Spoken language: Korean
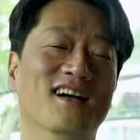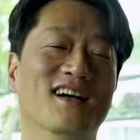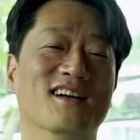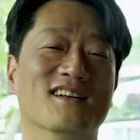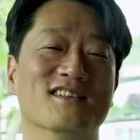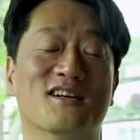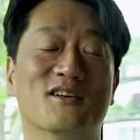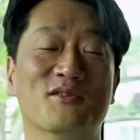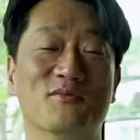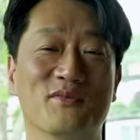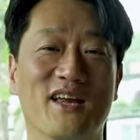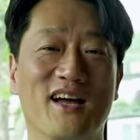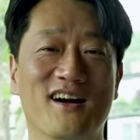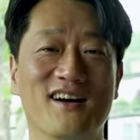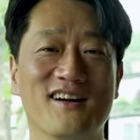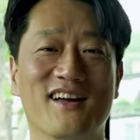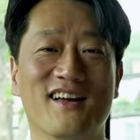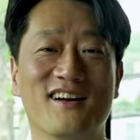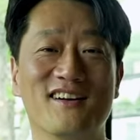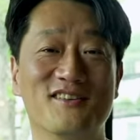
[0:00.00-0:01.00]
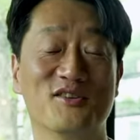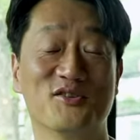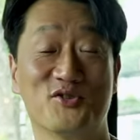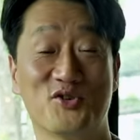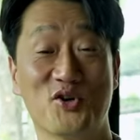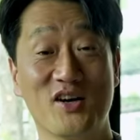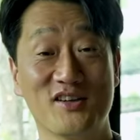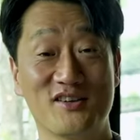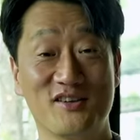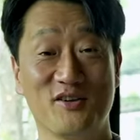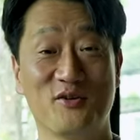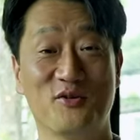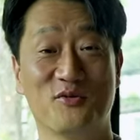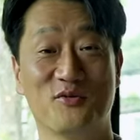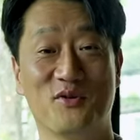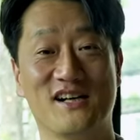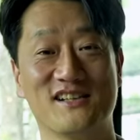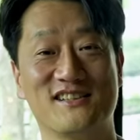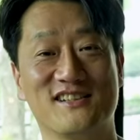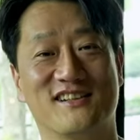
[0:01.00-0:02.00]
자, 그럼 내가 예를 들어서 저 같은 경우는
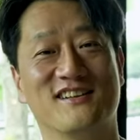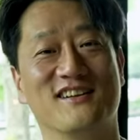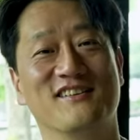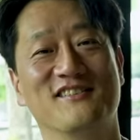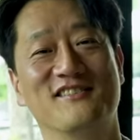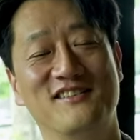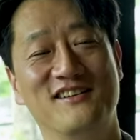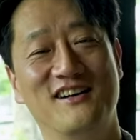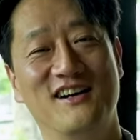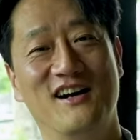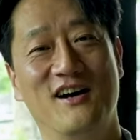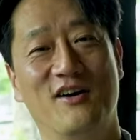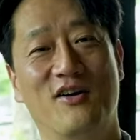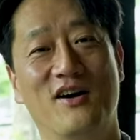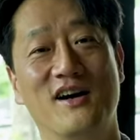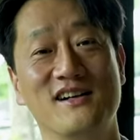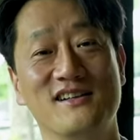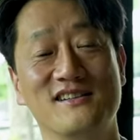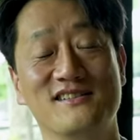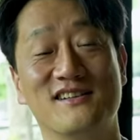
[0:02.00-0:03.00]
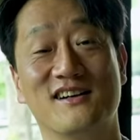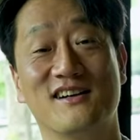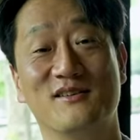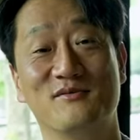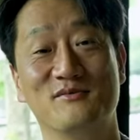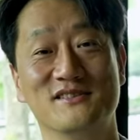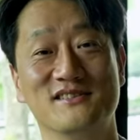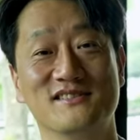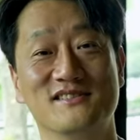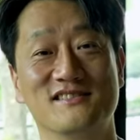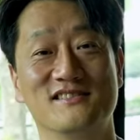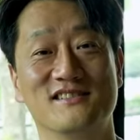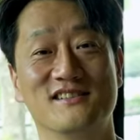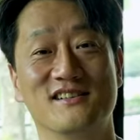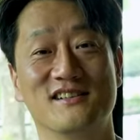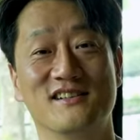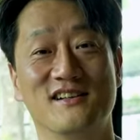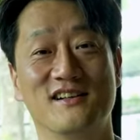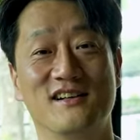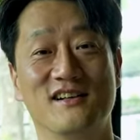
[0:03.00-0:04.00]
화잖아요. 화인 사람은
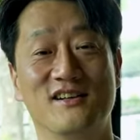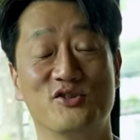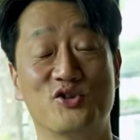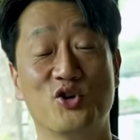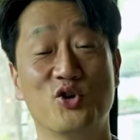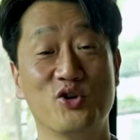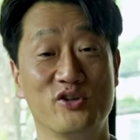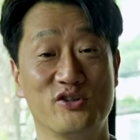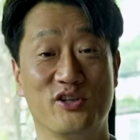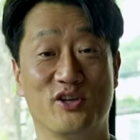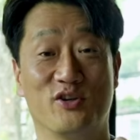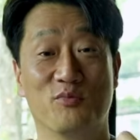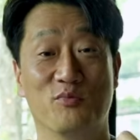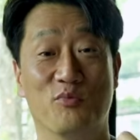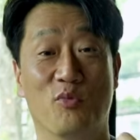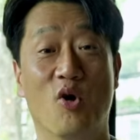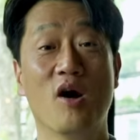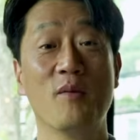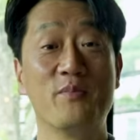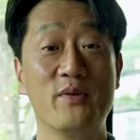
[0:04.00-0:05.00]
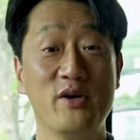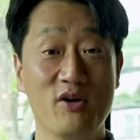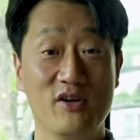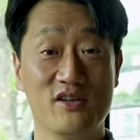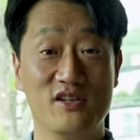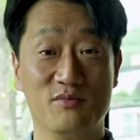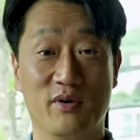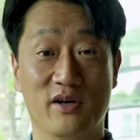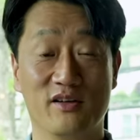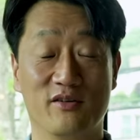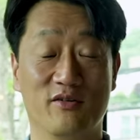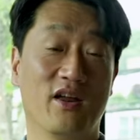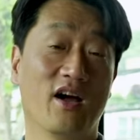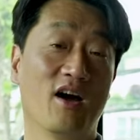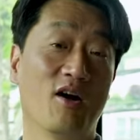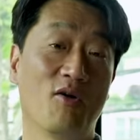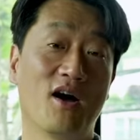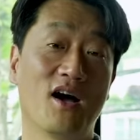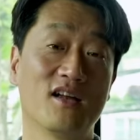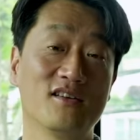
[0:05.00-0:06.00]
저는 이제 그럼 뭐가 필요한지 봐야 돼요. 내가
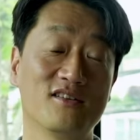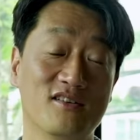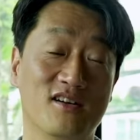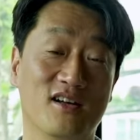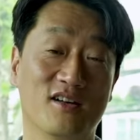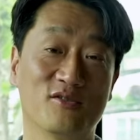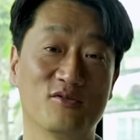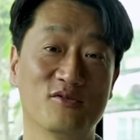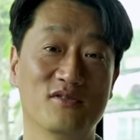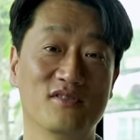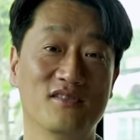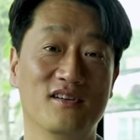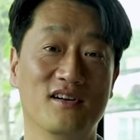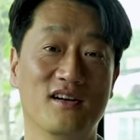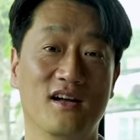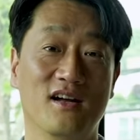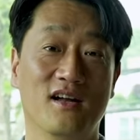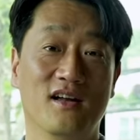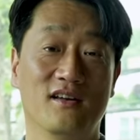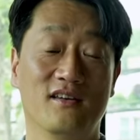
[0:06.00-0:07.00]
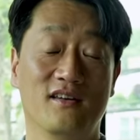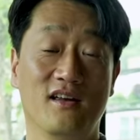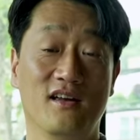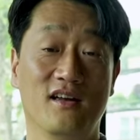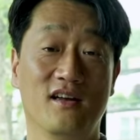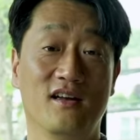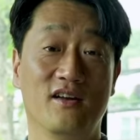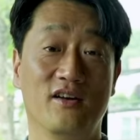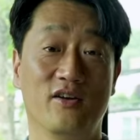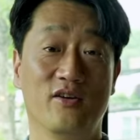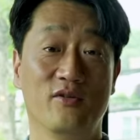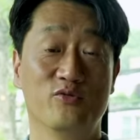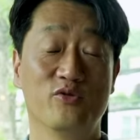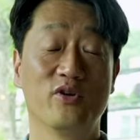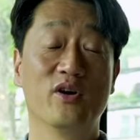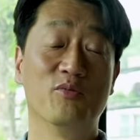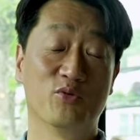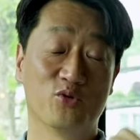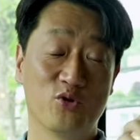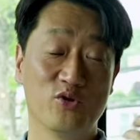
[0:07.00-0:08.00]
화더라도 내
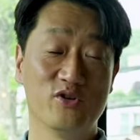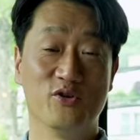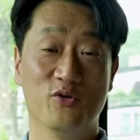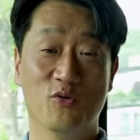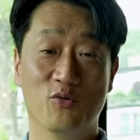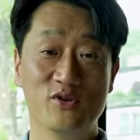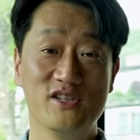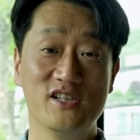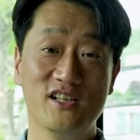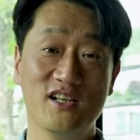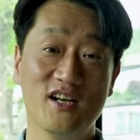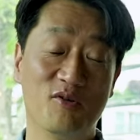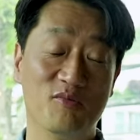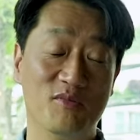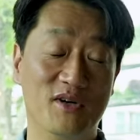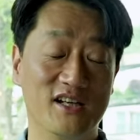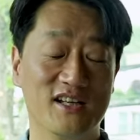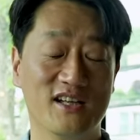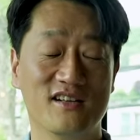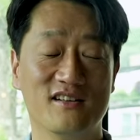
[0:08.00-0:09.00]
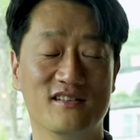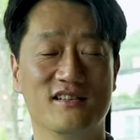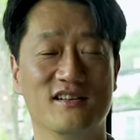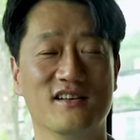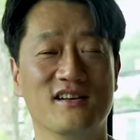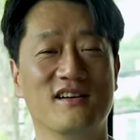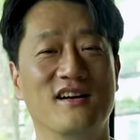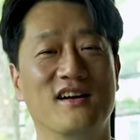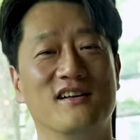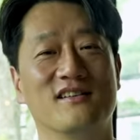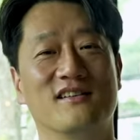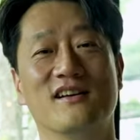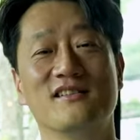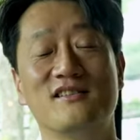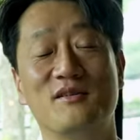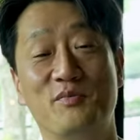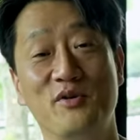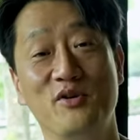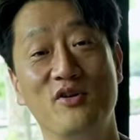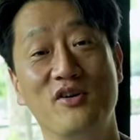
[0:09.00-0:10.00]
우리가 보통 용신이라고 많이 하는데 나한테
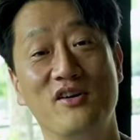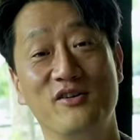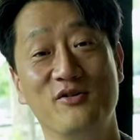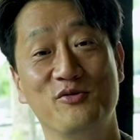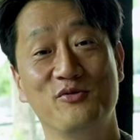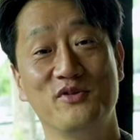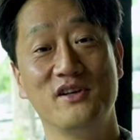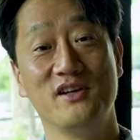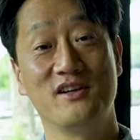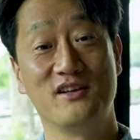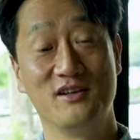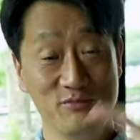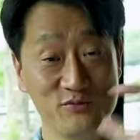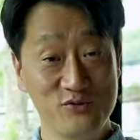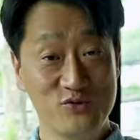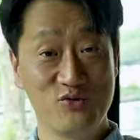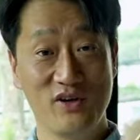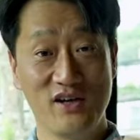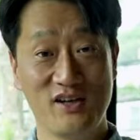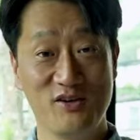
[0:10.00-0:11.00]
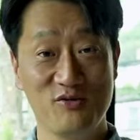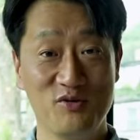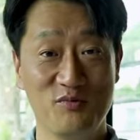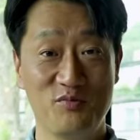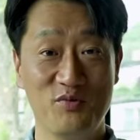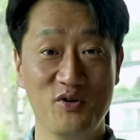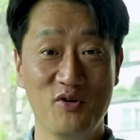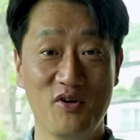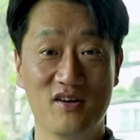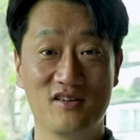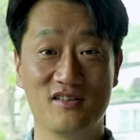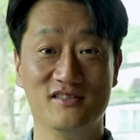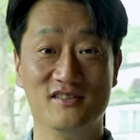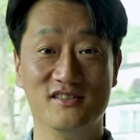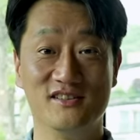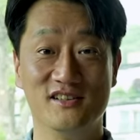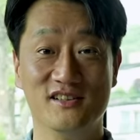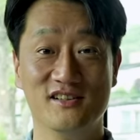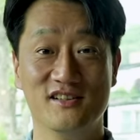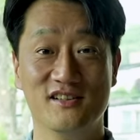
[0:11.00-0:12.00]
필요한 기운이 금수의 기운이 필요한
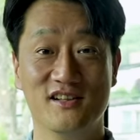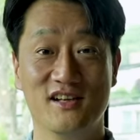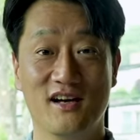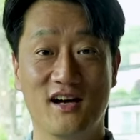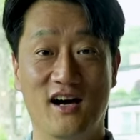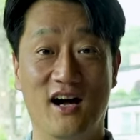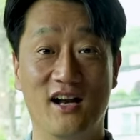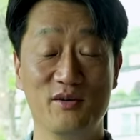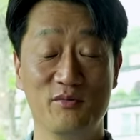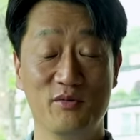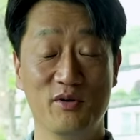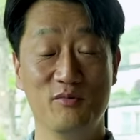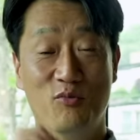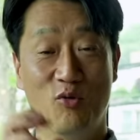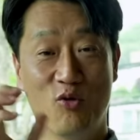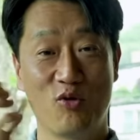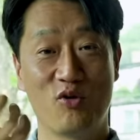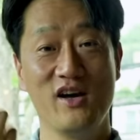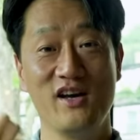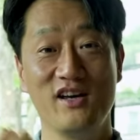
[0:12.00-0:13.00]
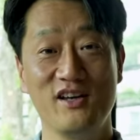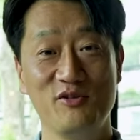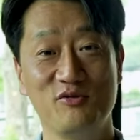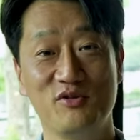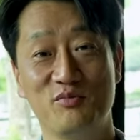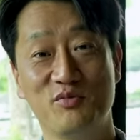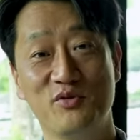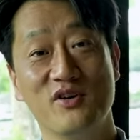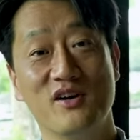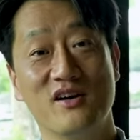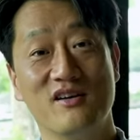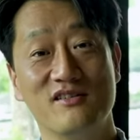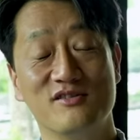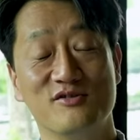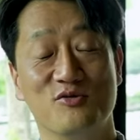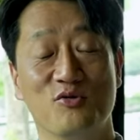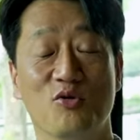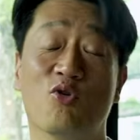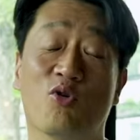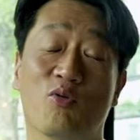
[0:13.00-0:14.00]
건지 아니면 목화의 기운이 필요한 건지
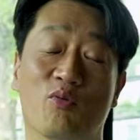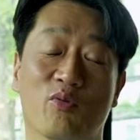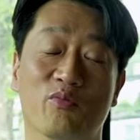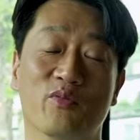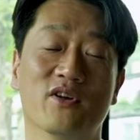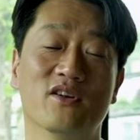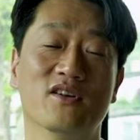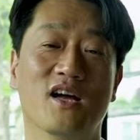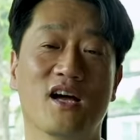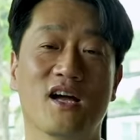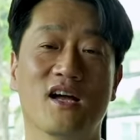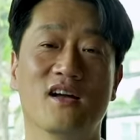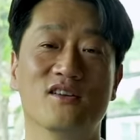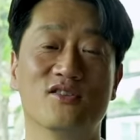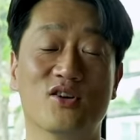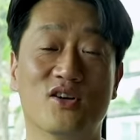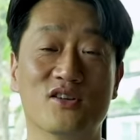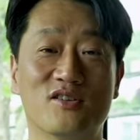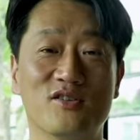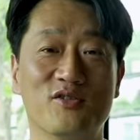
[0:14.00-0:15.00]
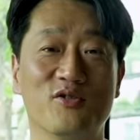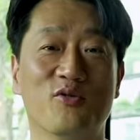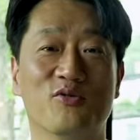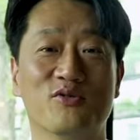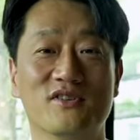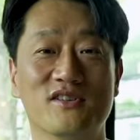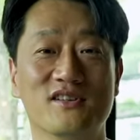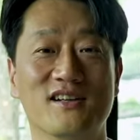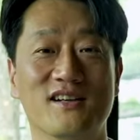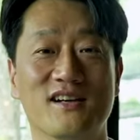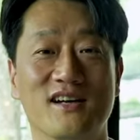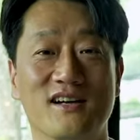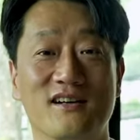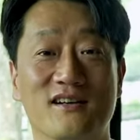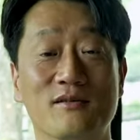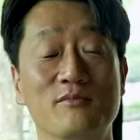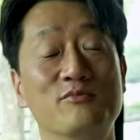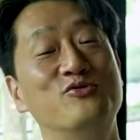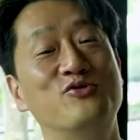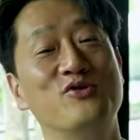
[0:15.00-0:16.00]
놓고 보면 저 같은 경우는
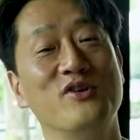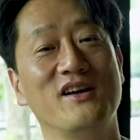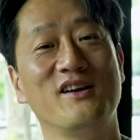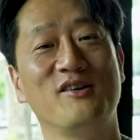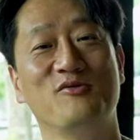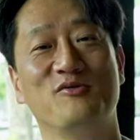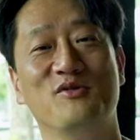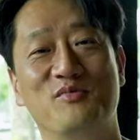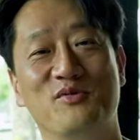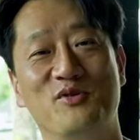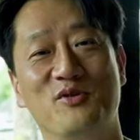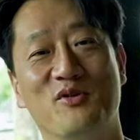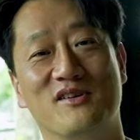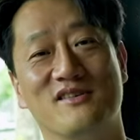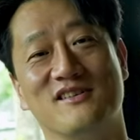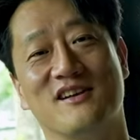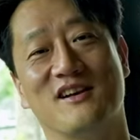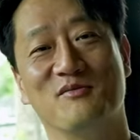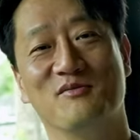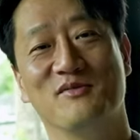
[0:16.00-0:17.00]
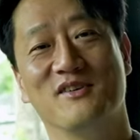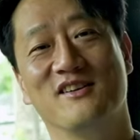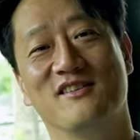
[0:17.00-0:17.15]
금수의 기운이 필요한 사람이에요.